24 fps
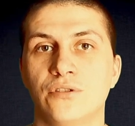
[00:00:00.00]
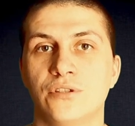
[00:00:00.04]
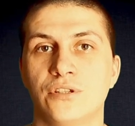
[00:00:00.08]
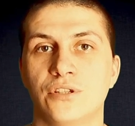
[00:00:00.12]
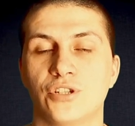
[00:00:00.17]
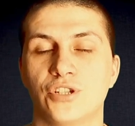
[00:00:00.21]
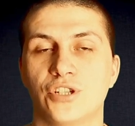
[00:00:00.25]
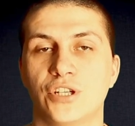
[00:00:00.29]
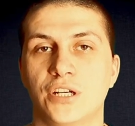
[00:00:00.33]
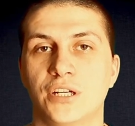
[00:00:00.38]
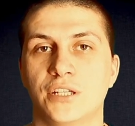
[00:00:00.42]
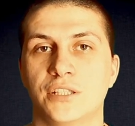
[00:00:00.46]

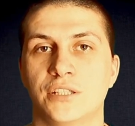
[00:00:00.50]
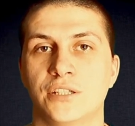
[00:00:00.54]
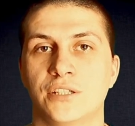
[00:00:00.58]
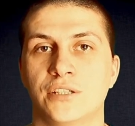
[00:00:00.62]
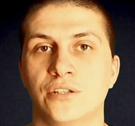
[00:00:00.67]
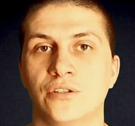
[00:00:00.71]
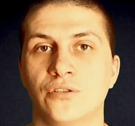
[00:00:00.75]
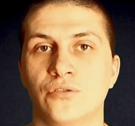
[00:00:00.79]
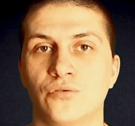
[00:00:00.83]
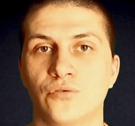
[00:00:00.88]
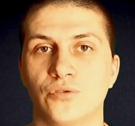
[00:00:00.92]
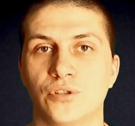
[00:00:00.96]
снижается
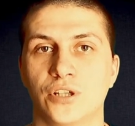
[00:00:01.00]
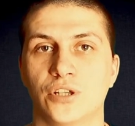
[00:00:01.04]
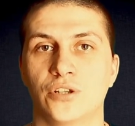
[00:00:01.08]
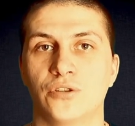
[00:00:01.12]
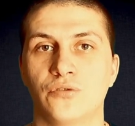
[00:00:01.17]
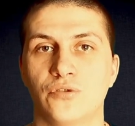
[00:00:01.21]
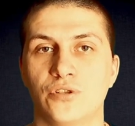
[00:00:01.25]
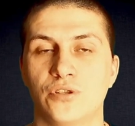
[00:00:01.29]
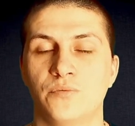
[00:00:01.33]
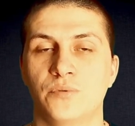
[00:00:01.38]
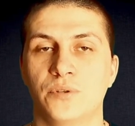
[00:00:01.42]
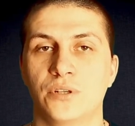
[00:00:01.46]
загрузка.
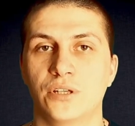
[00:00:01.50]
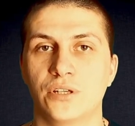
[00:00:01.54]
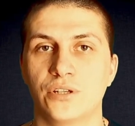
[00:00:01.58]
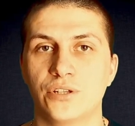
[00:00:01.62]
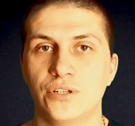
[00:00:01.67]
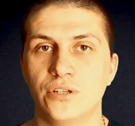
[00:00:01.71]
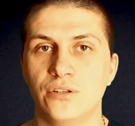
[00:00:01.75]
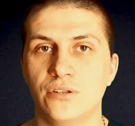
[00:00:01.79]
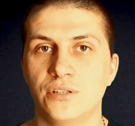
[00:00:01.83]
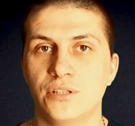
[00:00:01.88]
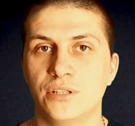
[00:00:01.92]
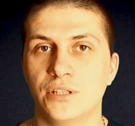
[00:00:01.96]
То есть
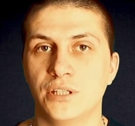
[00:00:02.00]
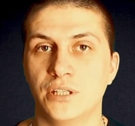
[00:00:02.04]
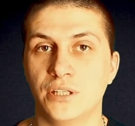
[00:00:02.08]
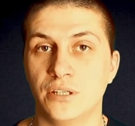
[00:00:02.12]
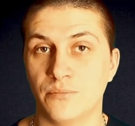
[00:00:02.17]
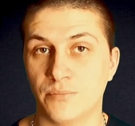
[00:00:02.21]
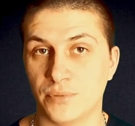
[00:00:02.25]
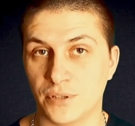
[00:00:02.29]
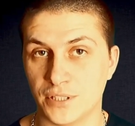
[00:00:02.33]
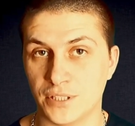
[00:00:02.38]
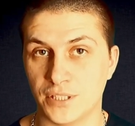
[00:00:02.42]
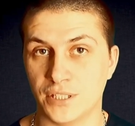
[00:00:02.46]
прекращаются такие
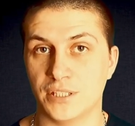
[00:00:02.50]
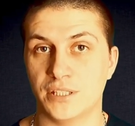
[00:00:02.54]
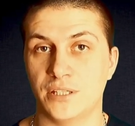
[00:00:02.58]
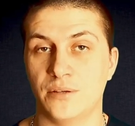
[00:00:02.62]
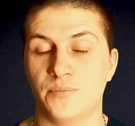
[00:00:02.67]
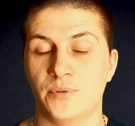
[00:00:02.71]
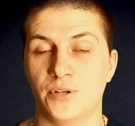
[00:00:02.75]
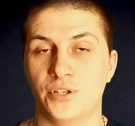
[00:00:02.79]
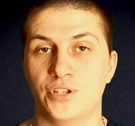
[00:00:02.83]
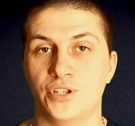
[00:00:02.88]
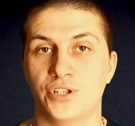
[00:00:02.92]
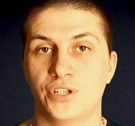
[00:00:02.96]
процессы,
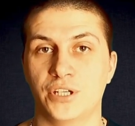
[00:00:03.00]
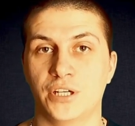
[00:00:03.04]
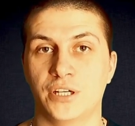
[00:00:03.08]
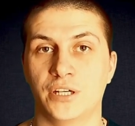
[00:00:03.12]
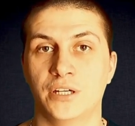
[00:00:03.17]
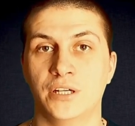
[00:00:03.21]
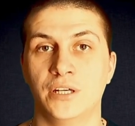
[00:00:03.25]
опять же, как